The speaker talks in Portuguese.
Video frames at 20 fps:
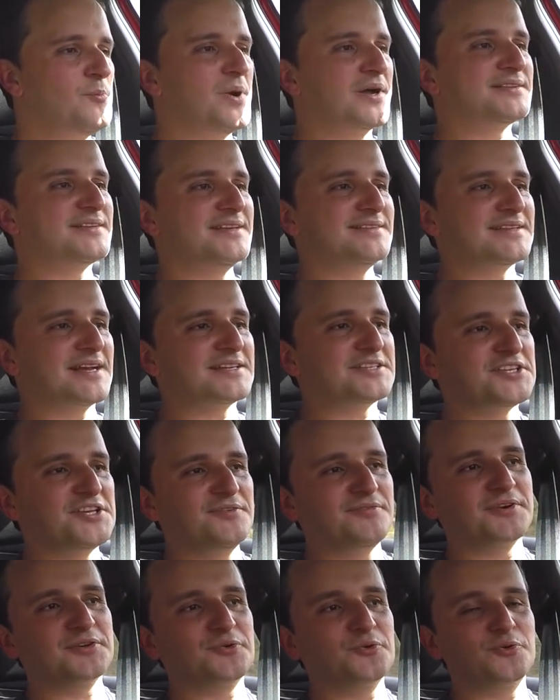uma
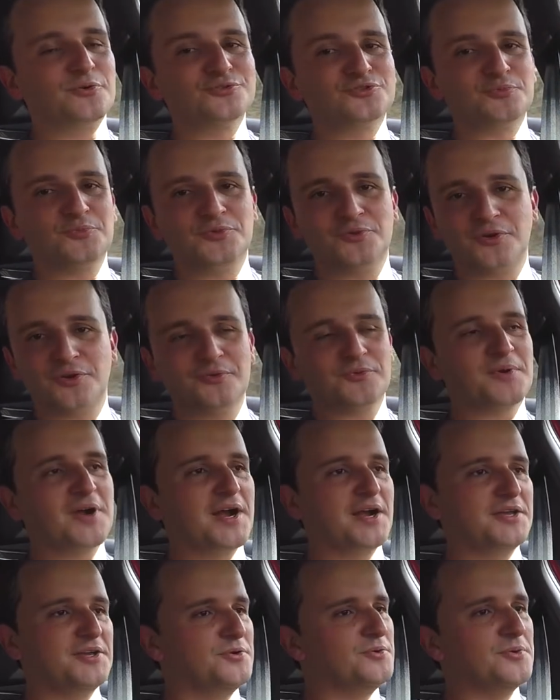tentativa que o consumidor não
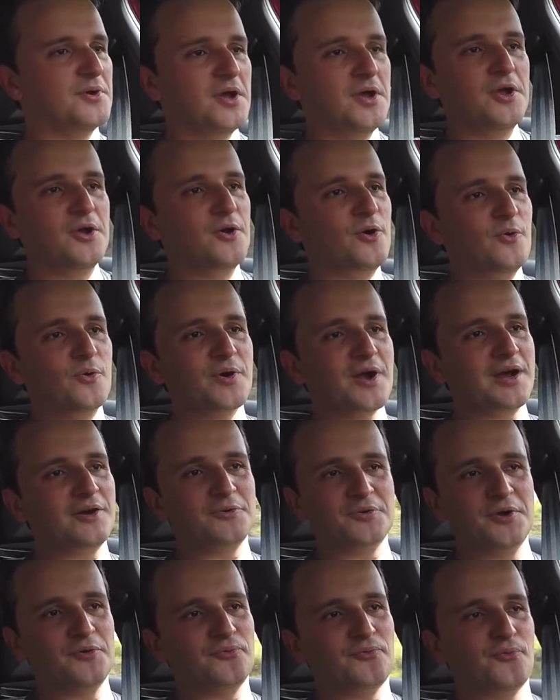caiu. O
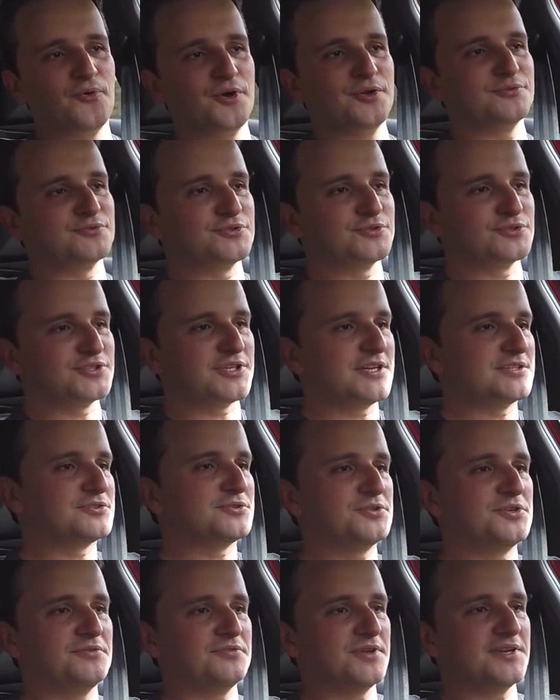carro não foi um
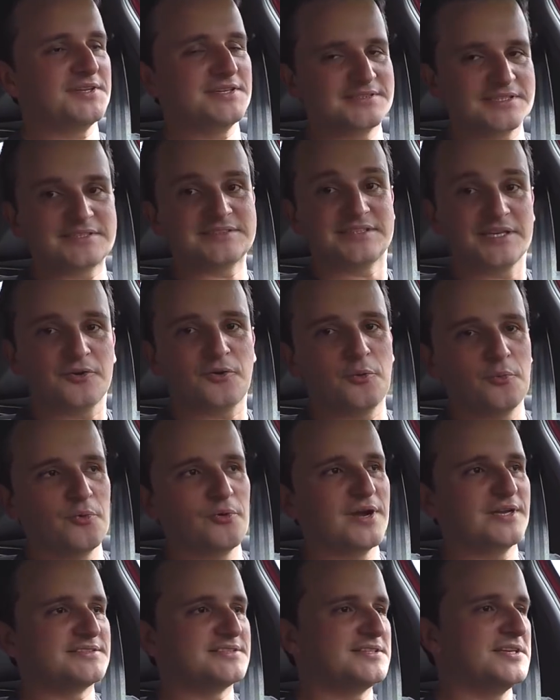sucesso de vendas, assim
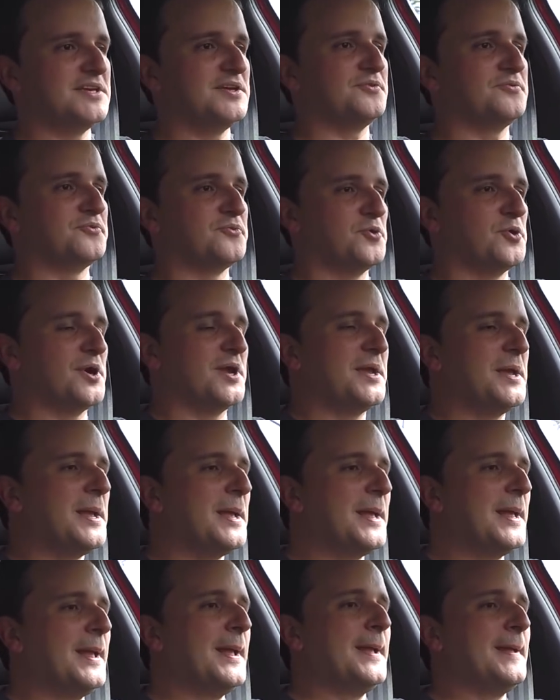como o SI foi,
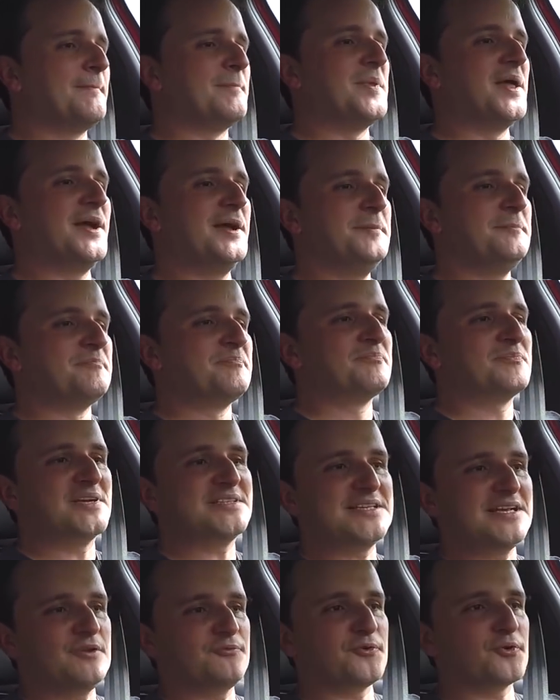né?
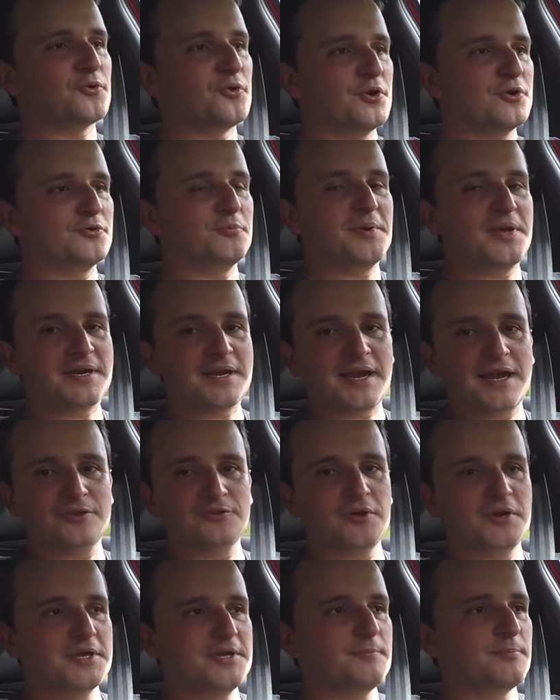Mas ele ficou no
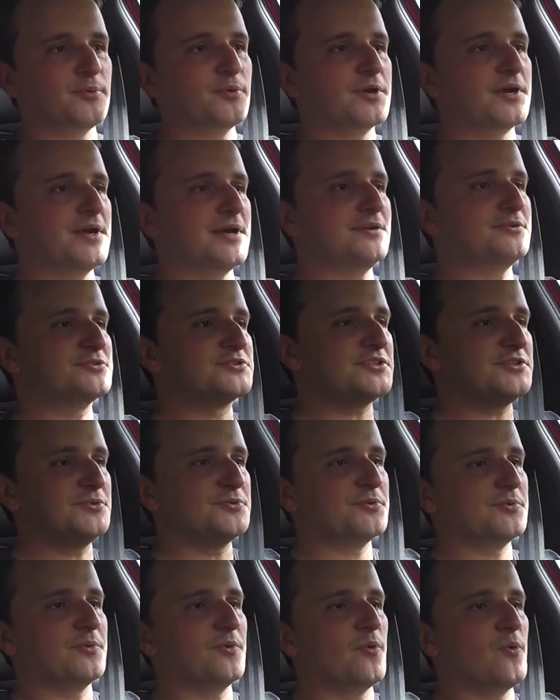mercado aí por anos e
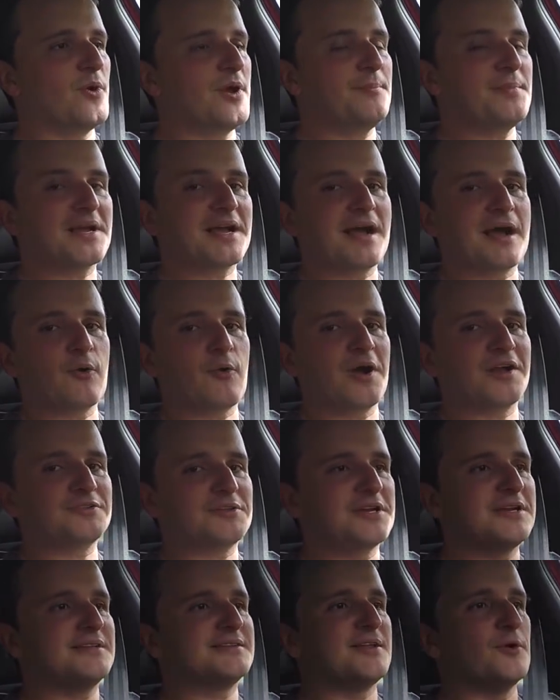o, o
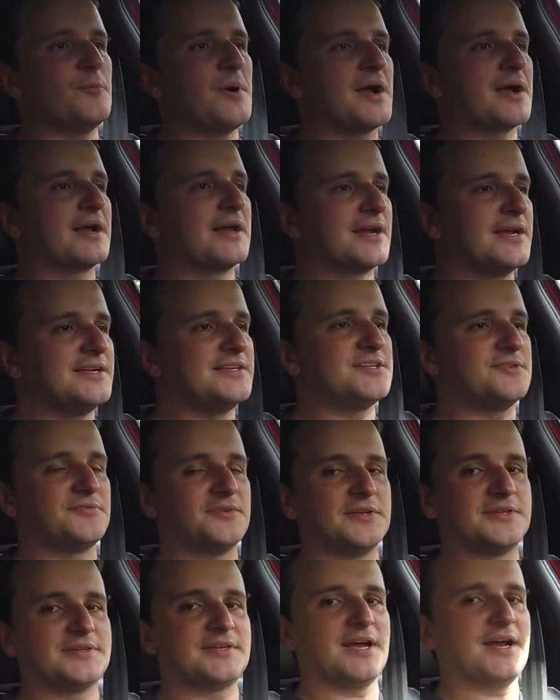MK4 ele tem uma grande
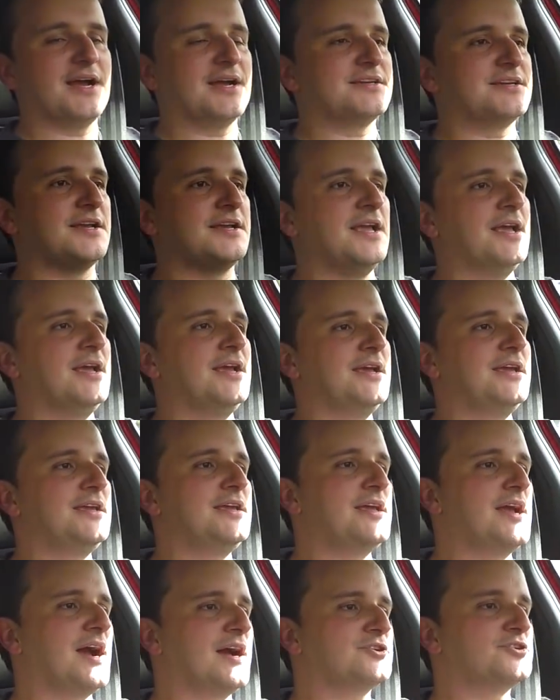vantagem
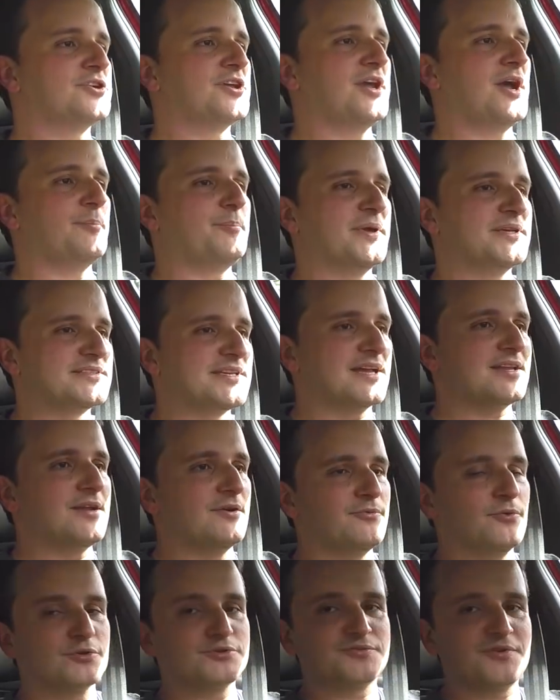e acho que apesar
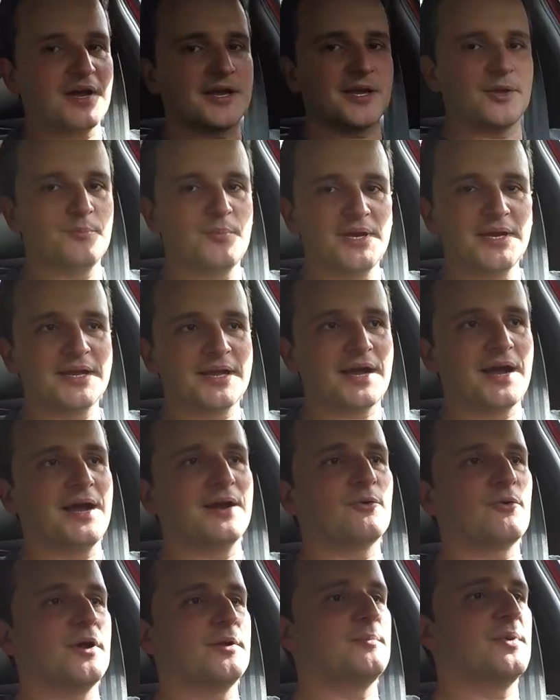da Volkswagen
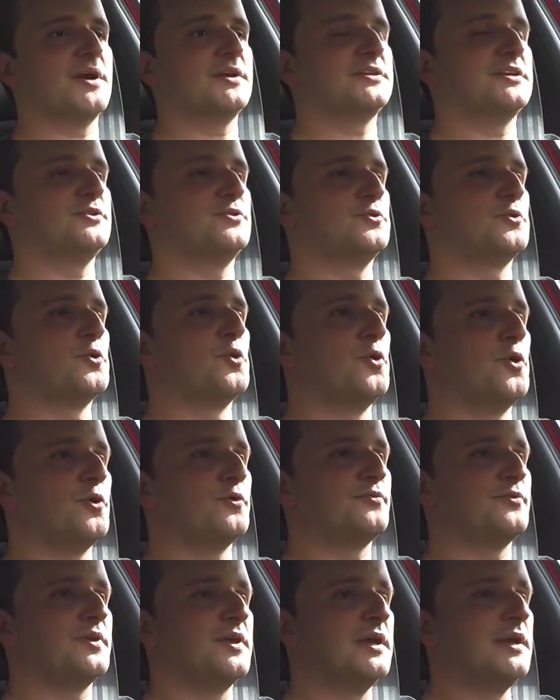brincar com a imagem do
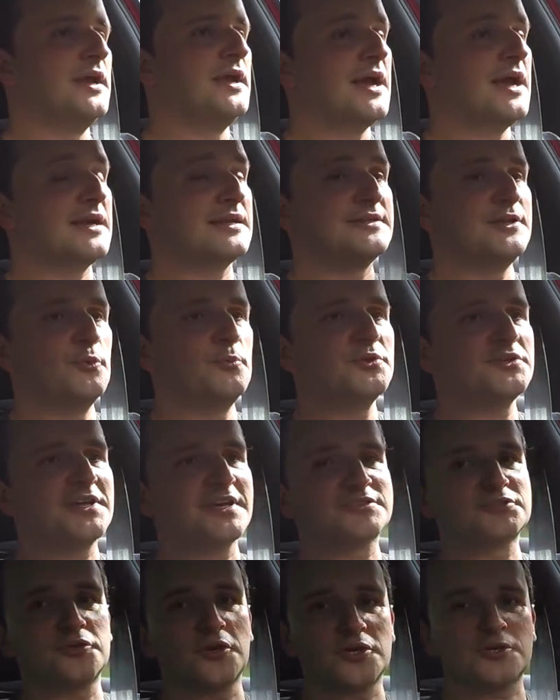Golf, ela deu
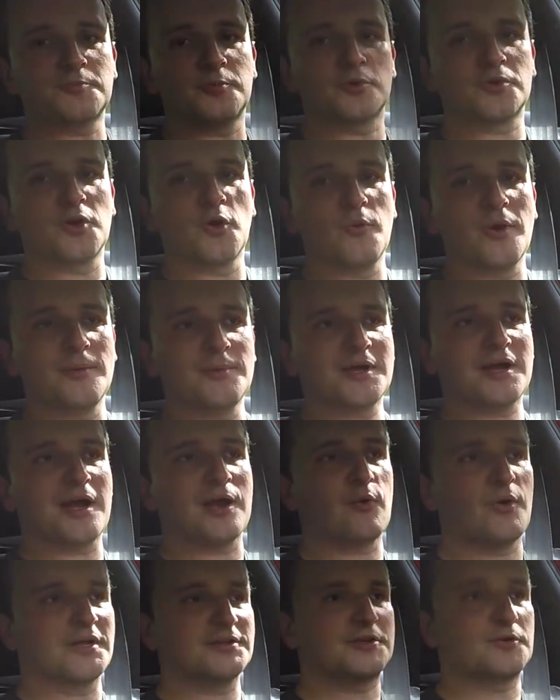muita sorte porque o
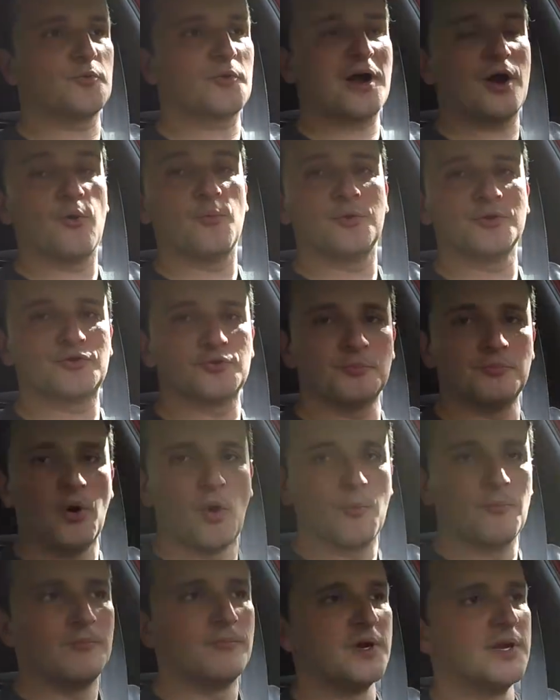MK4 é um carro muito
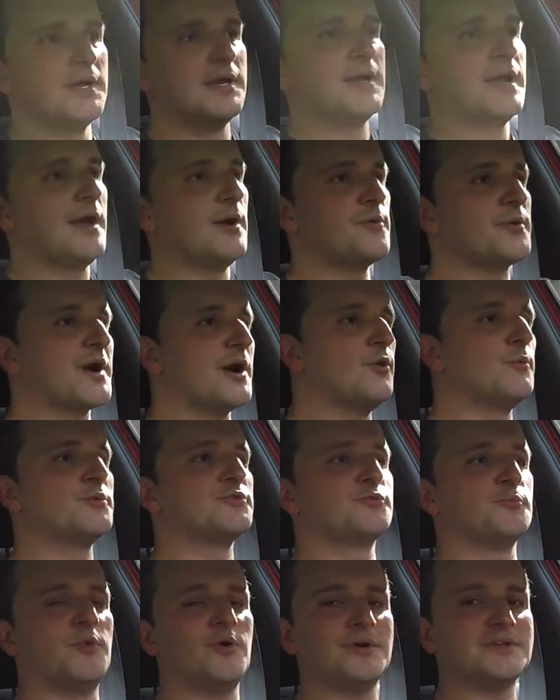bom. É um carro
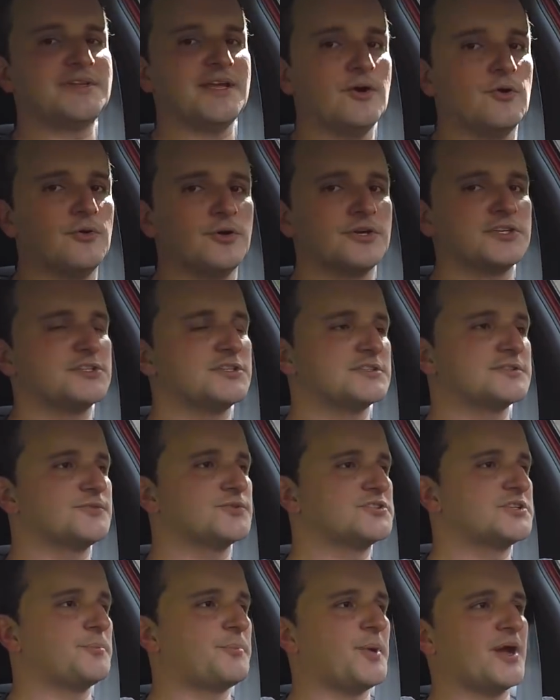muito bom até hoje. Se
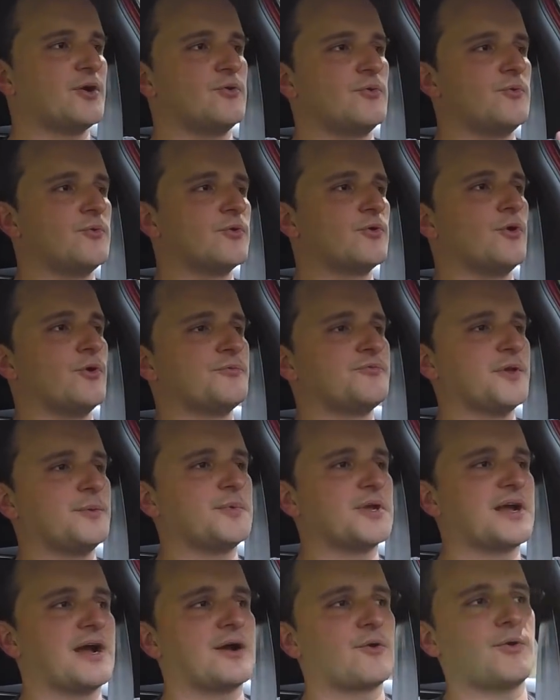você pega um Golf
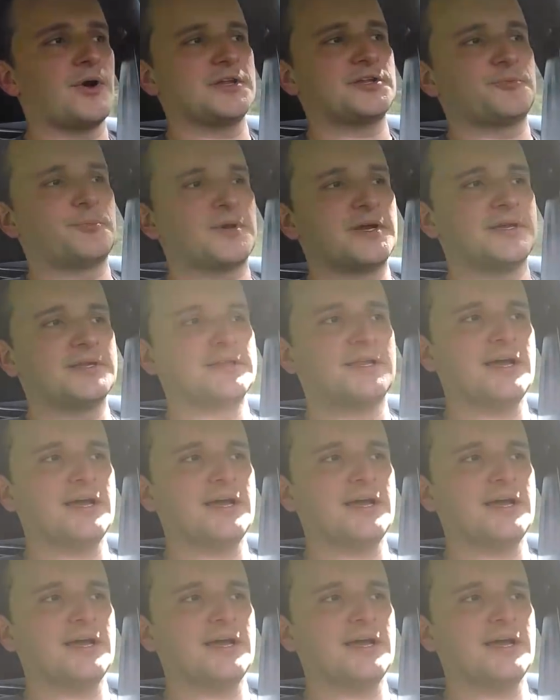MK4 para